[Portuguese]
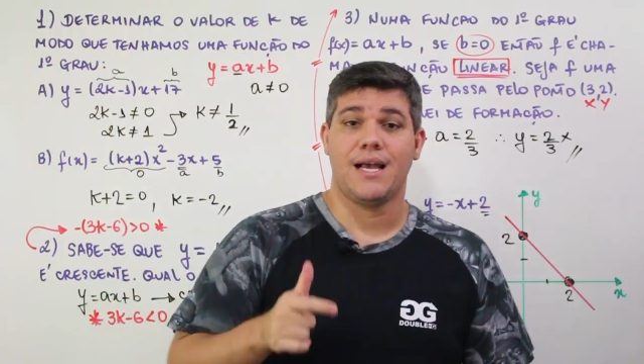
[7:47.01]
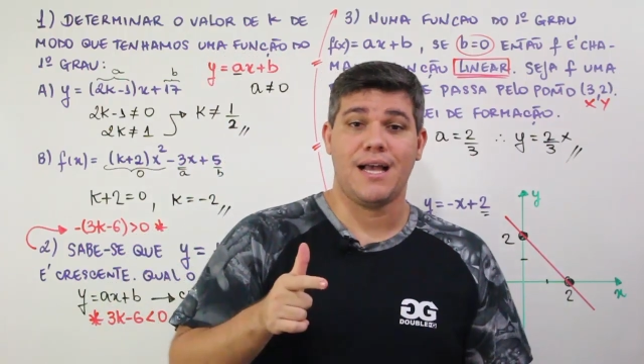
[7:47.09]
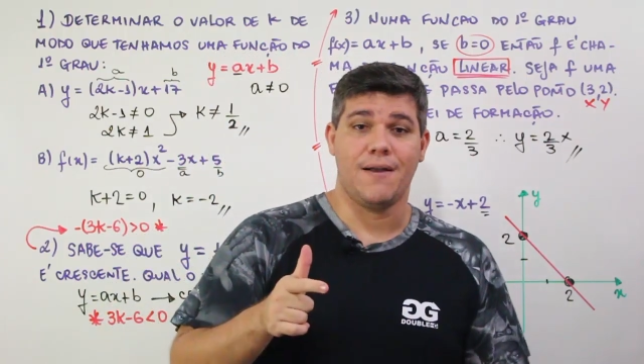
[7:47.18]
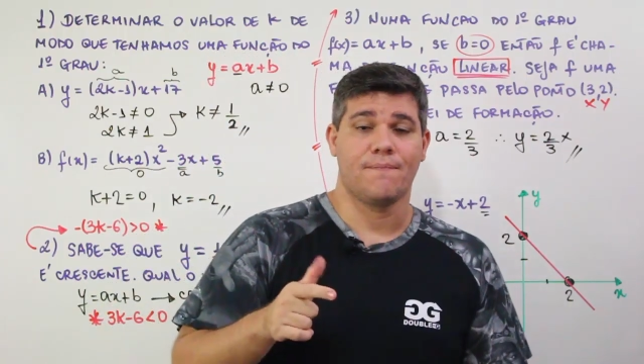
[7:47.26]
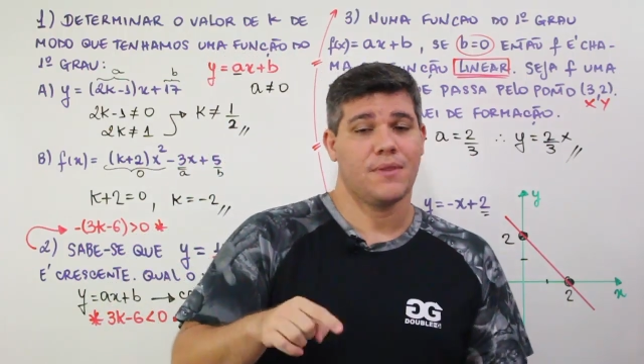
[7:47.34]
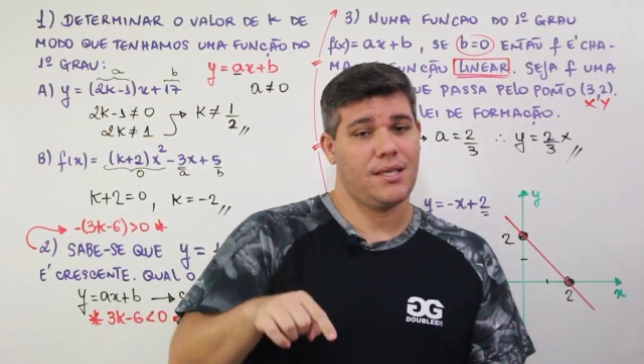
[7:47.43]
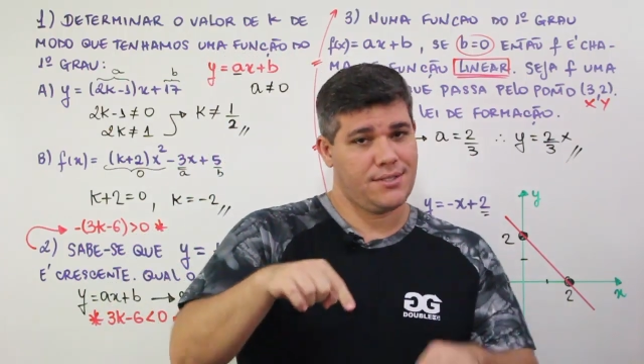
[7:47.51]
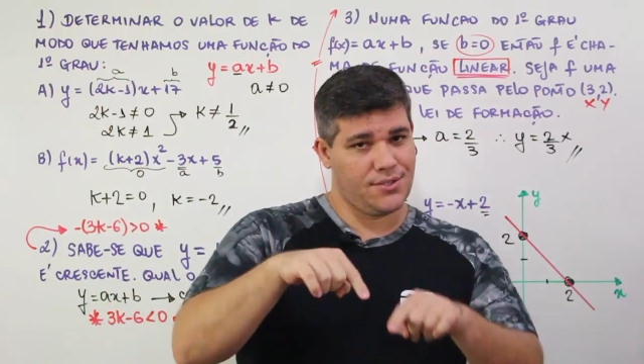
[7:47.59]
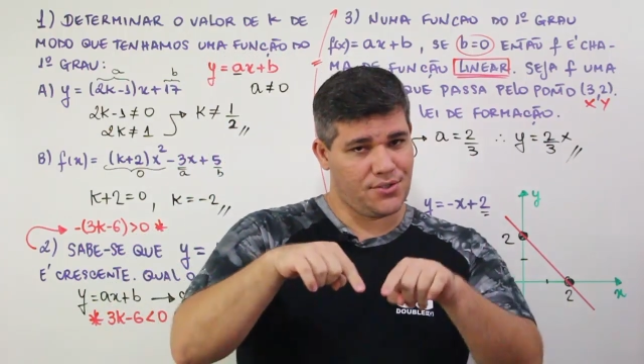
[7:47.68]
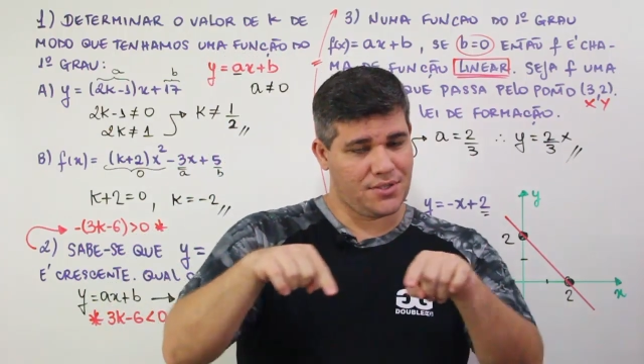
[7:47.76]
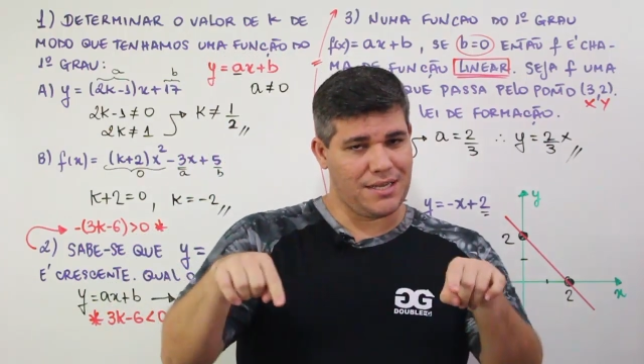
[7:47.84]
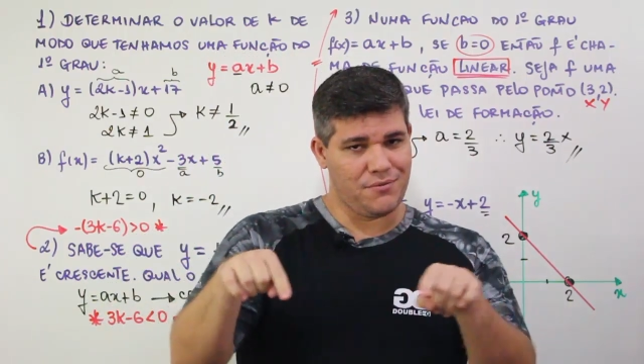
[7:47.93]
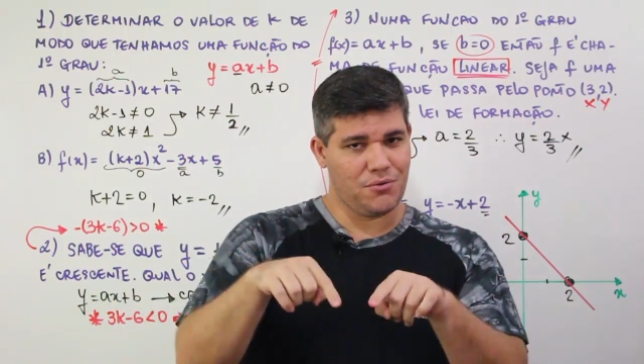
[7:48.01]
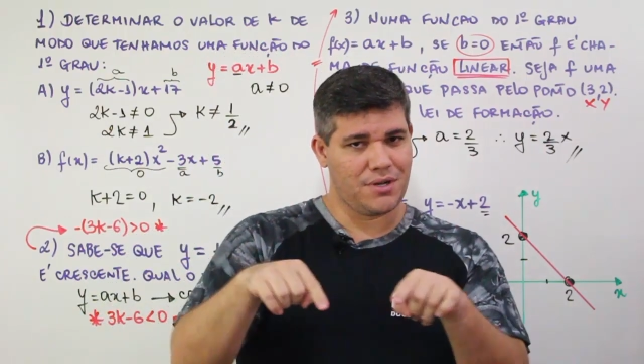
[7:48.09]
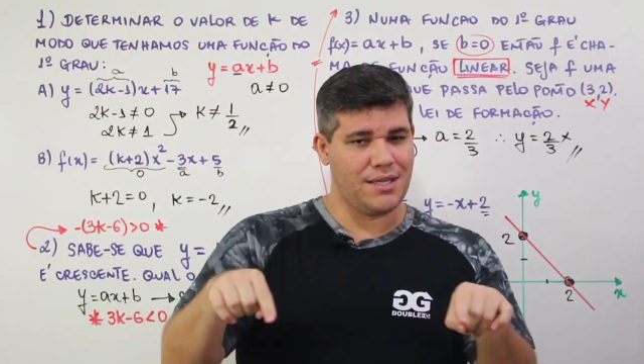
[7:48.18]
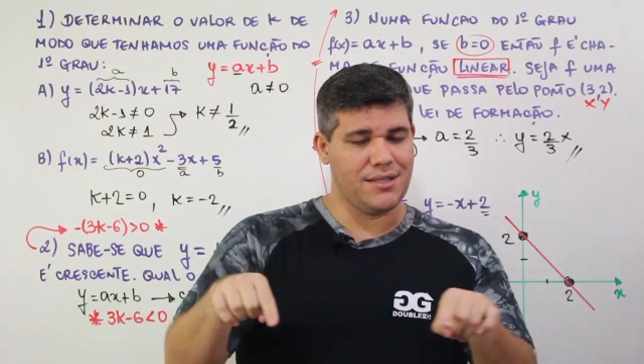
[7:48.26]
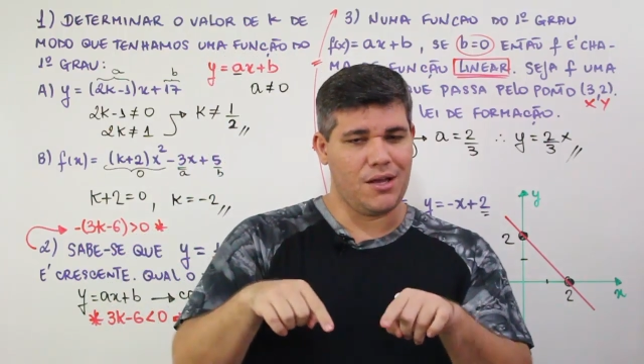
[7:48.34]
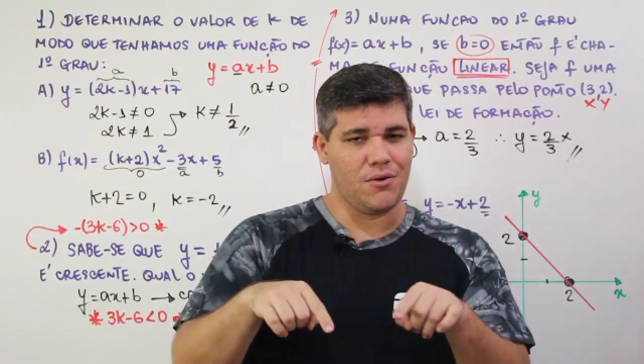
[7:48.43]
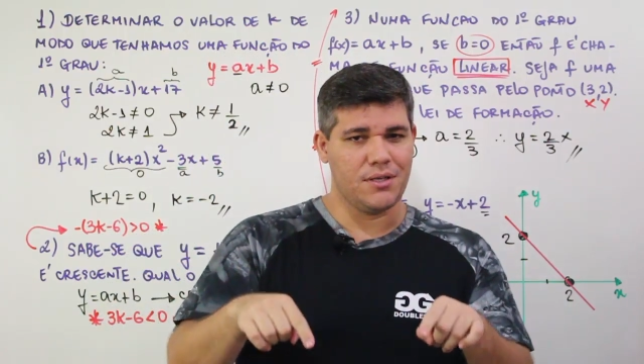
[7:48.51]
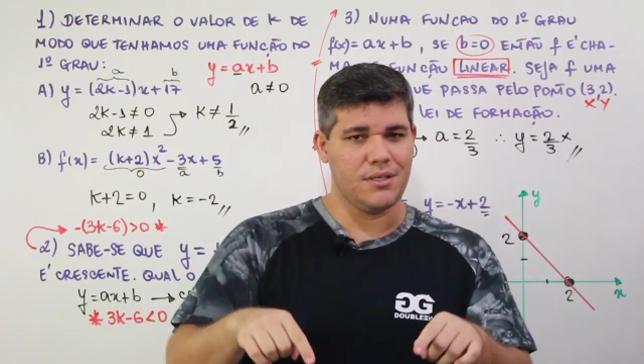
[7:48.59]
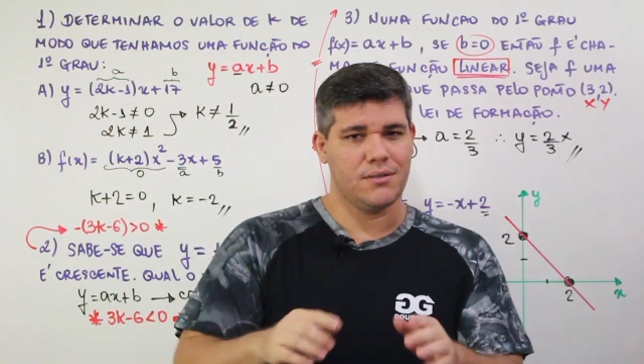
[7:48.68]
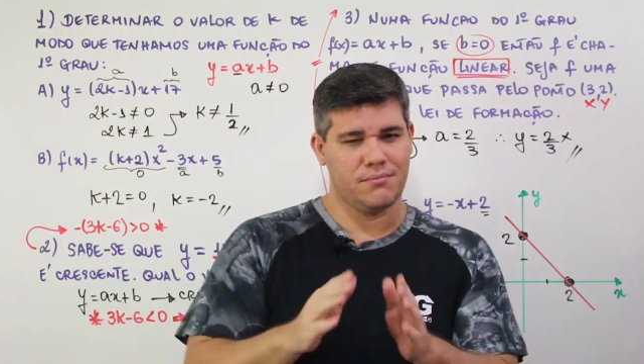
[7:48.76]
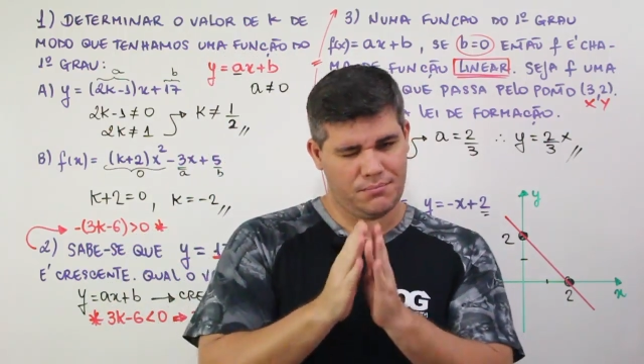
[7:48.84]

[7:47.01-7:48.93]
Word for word: Ah, se inscreve no canal aí,